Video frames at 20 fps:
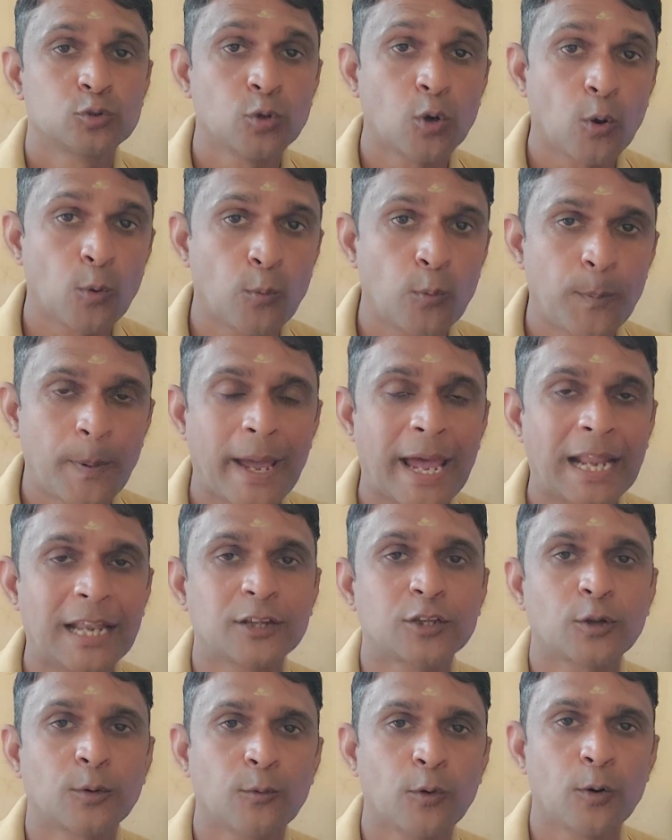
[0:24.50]
तो
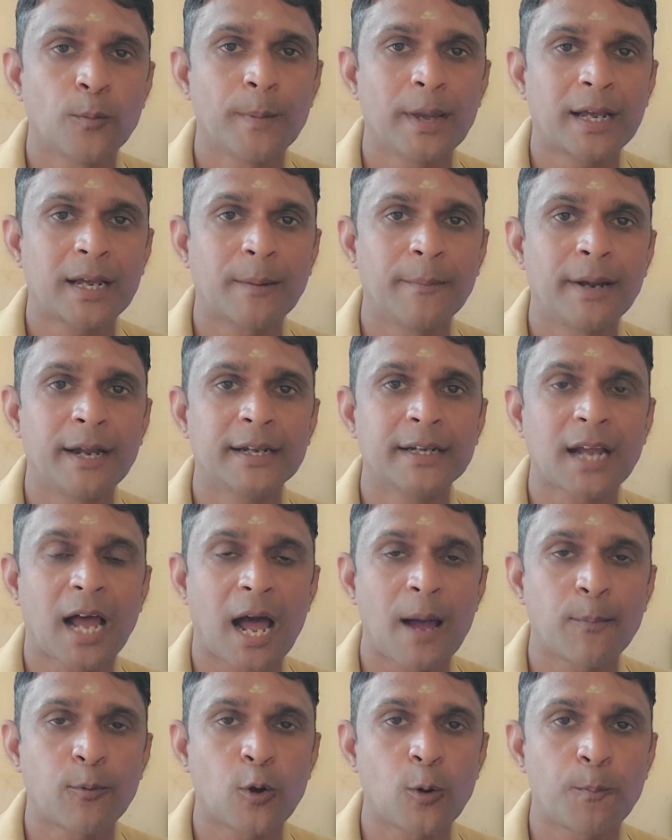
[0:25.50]
पहले तो वो मैं कमेंट
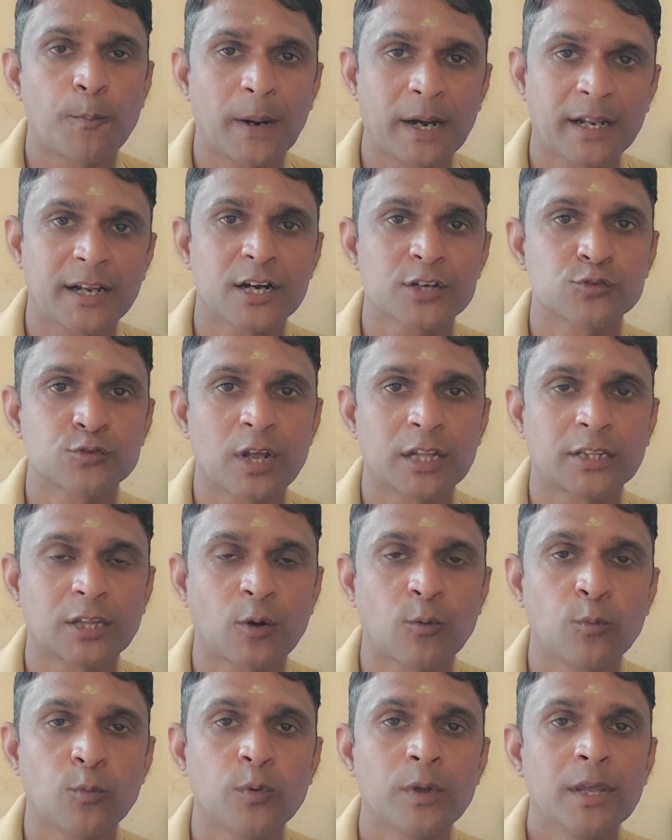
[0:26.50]
आपको पढ़कर सुनाता
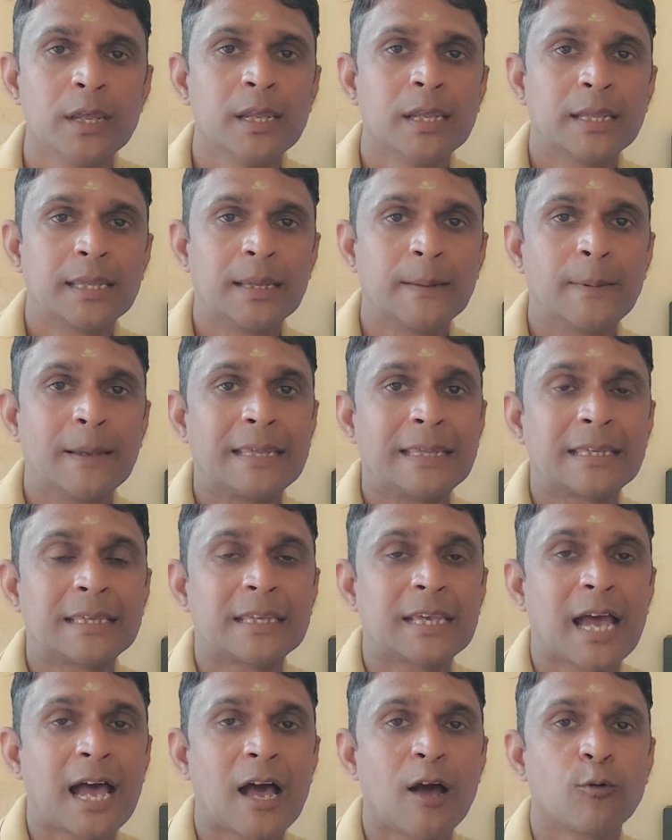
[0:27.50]
हूँ कि भाई
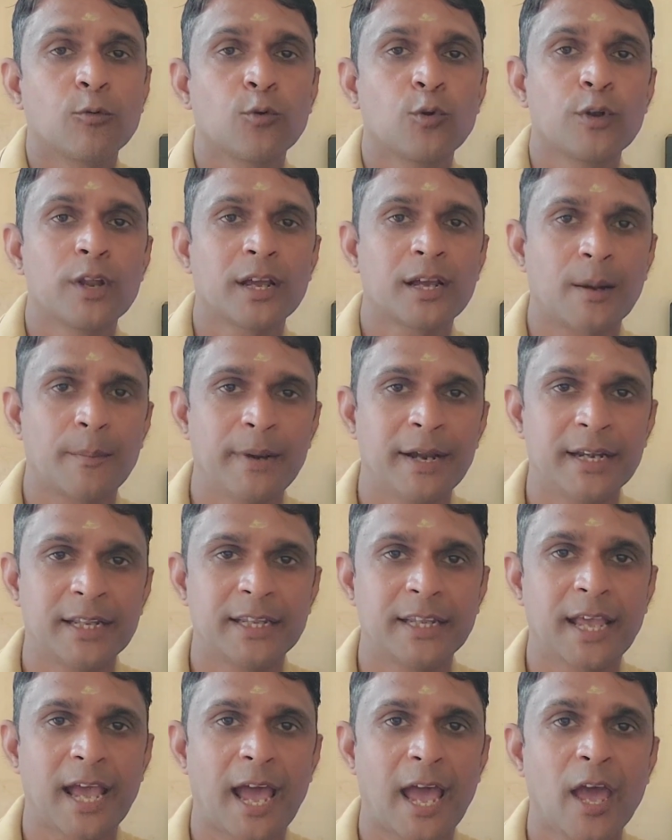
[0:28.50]
क्या उन्होंने कमेंट
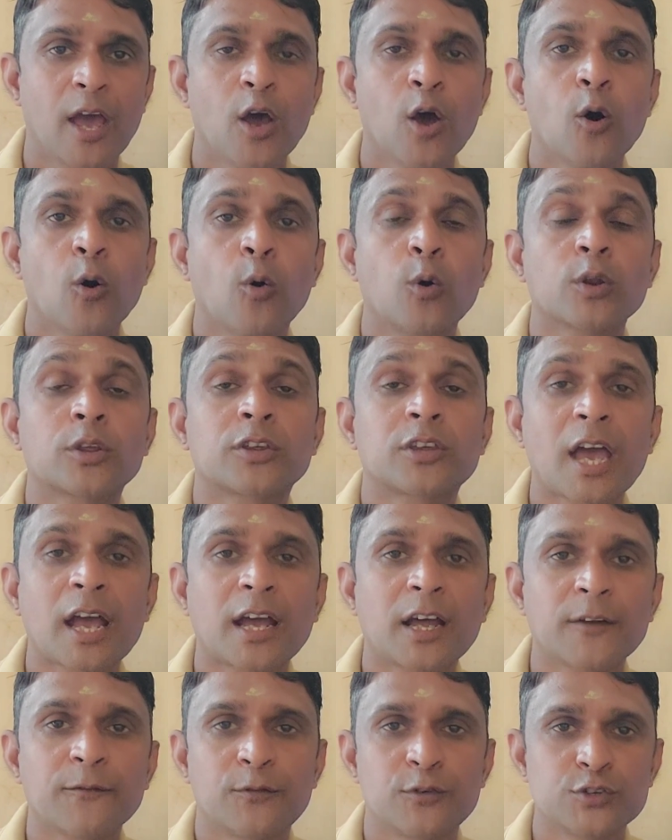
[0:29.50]
किया है और क्या
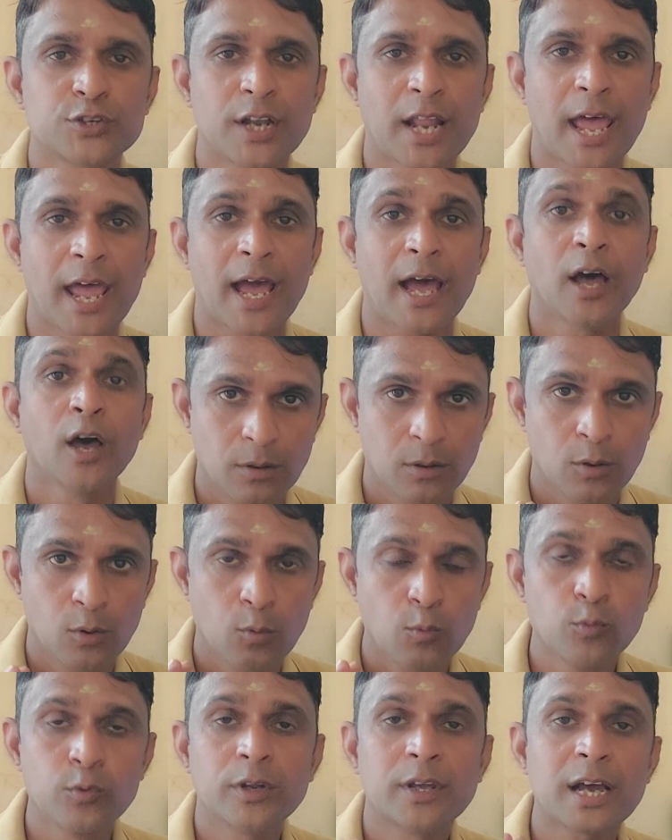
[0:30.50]
कन्फ्यूजन आया
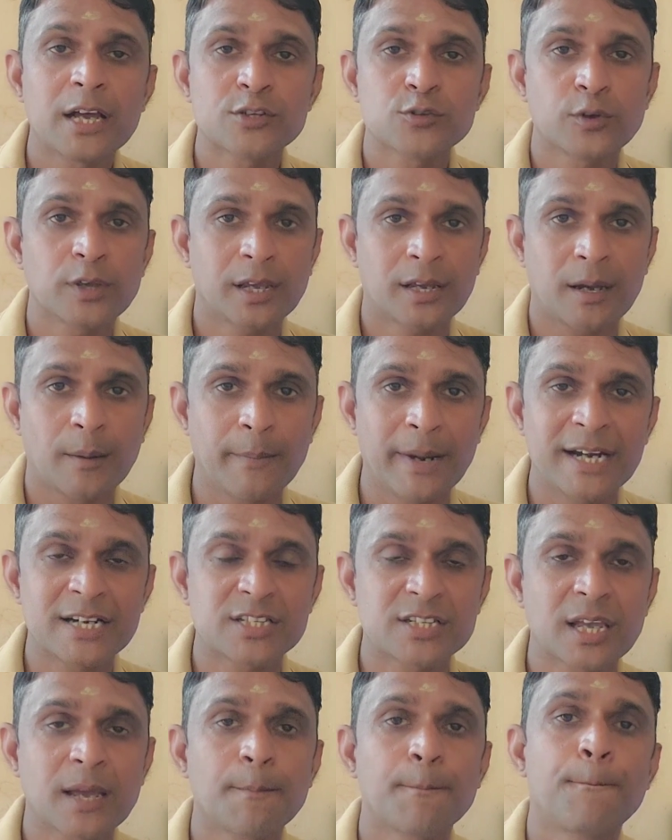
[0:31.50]
उनका जो ये
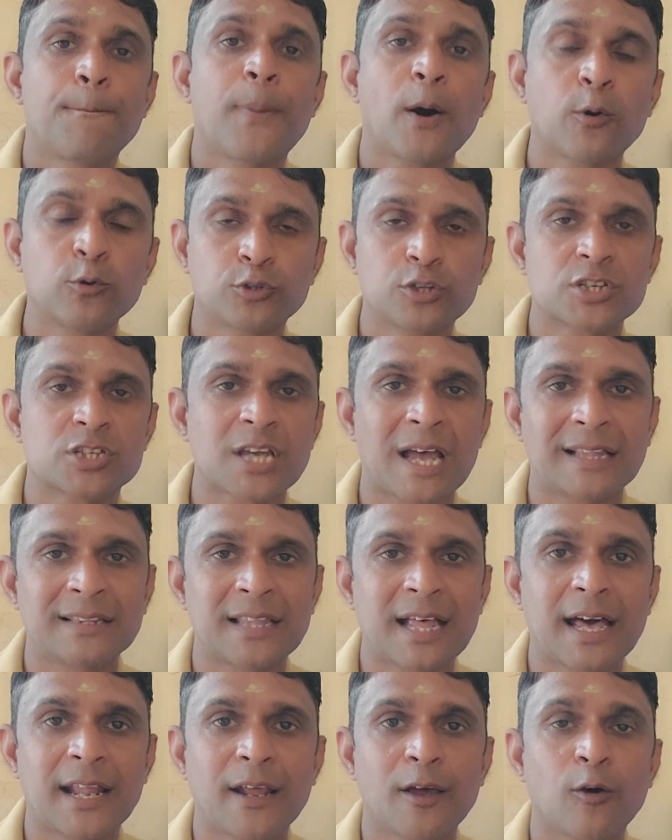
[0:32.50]
कमेंट्स है बहुत ही
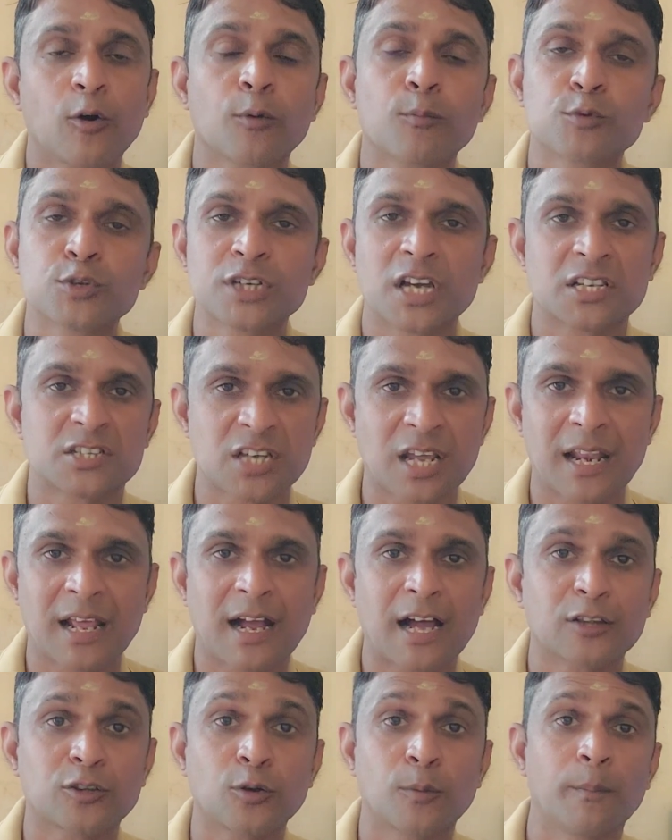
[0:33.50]
शानदार है और मुझे अच्छा
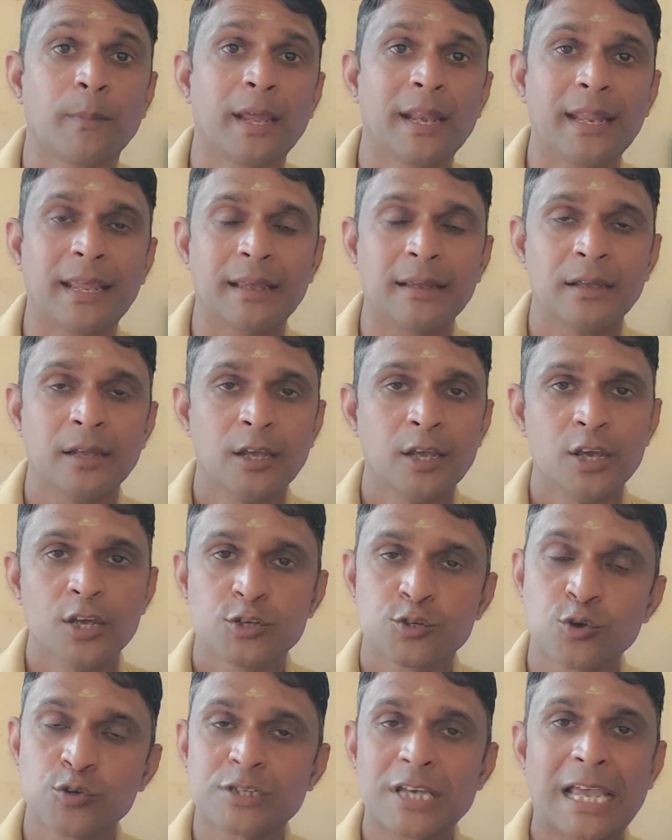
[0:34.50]
लगा तो मैंने
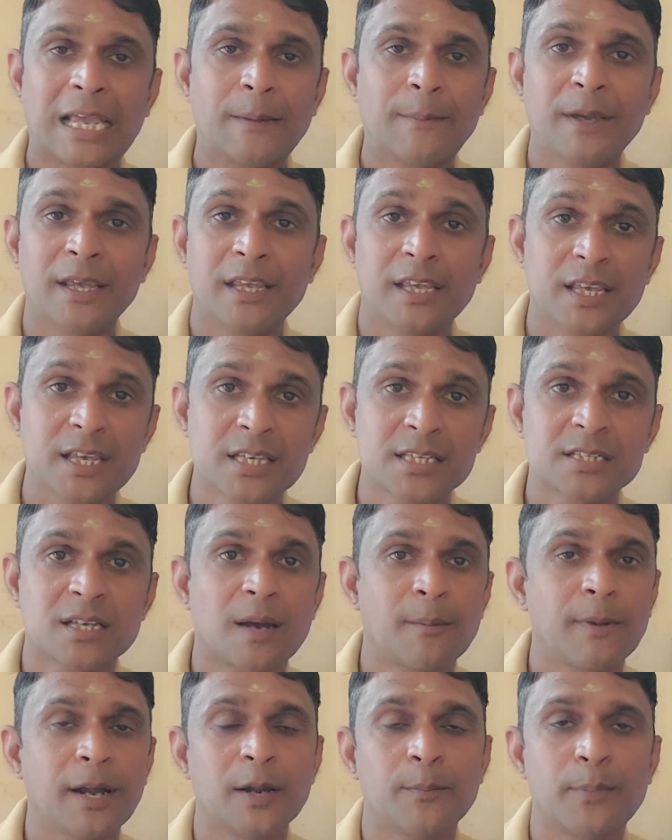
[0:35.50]
सोचा कि भाई इस
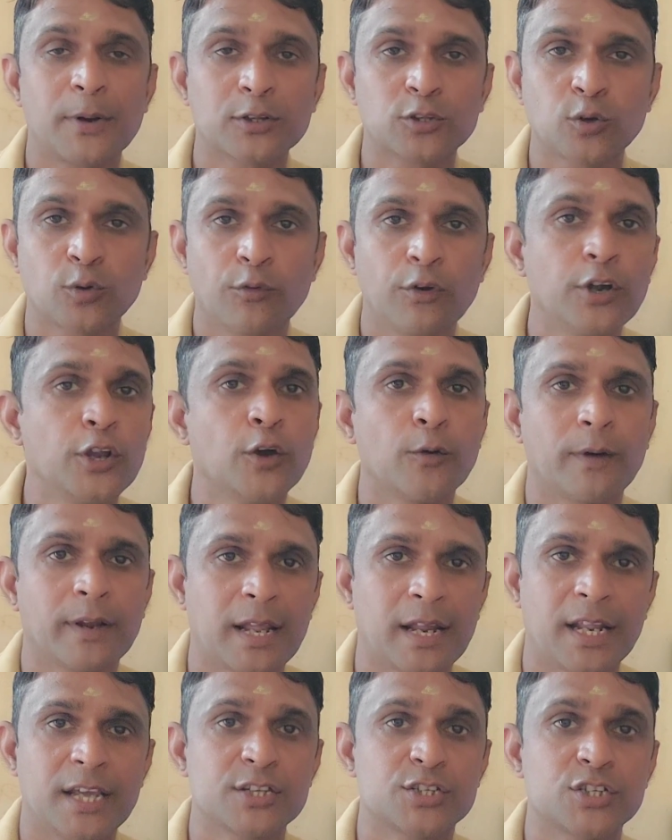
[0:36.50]
कमेंट पर तो वीडियो
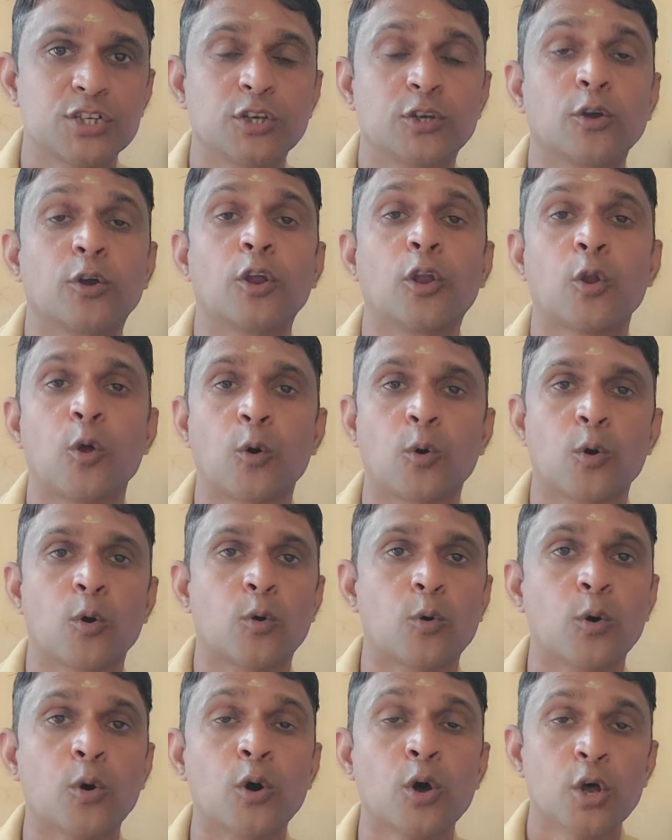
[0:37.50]
बनाना ही चाहिए क्योंकि
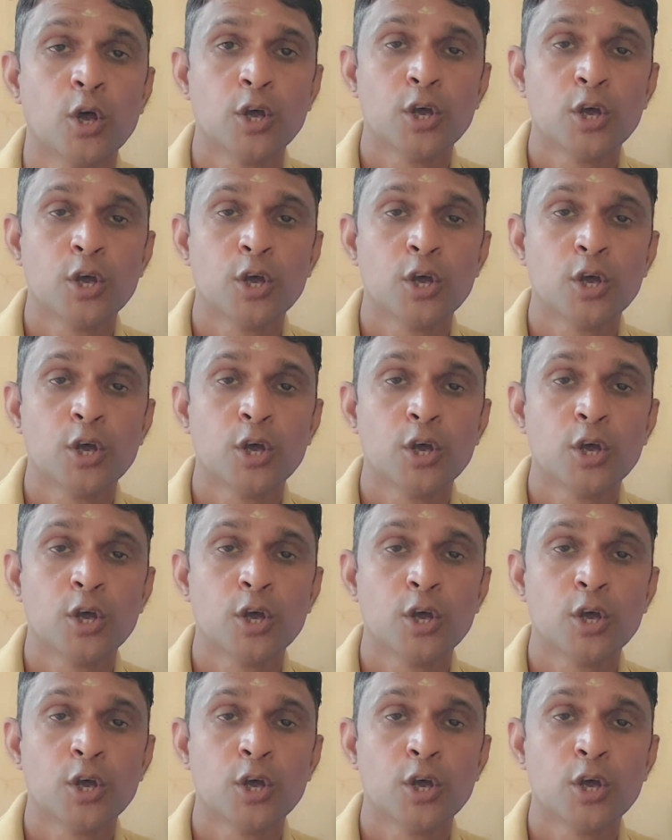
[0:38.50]
लोगों को